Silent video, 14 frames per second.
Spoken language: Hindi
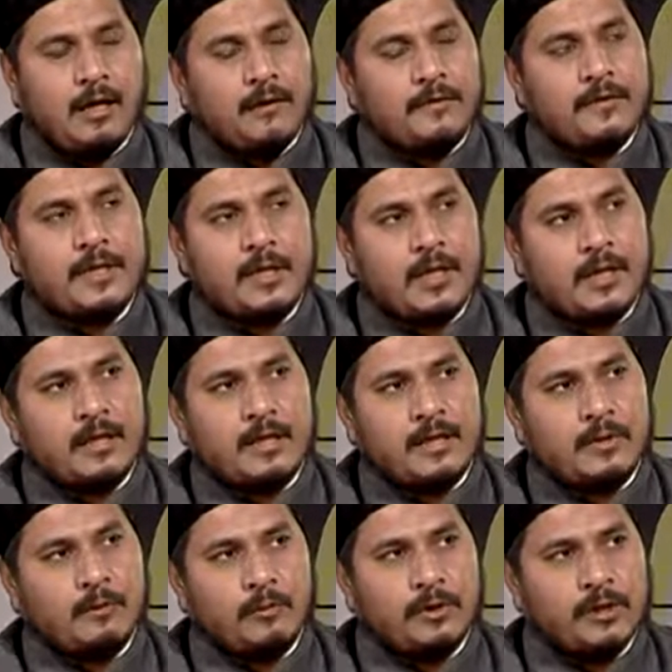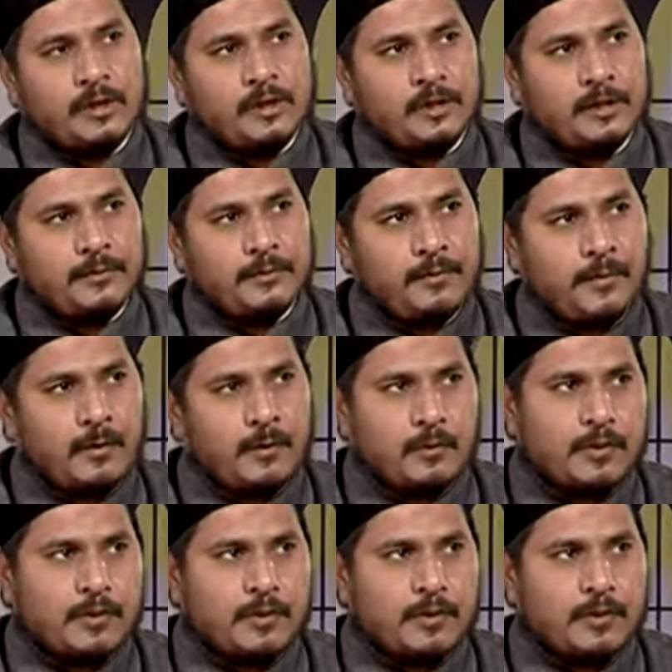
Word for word: अफसर का तस्वर कीजिए हम्म।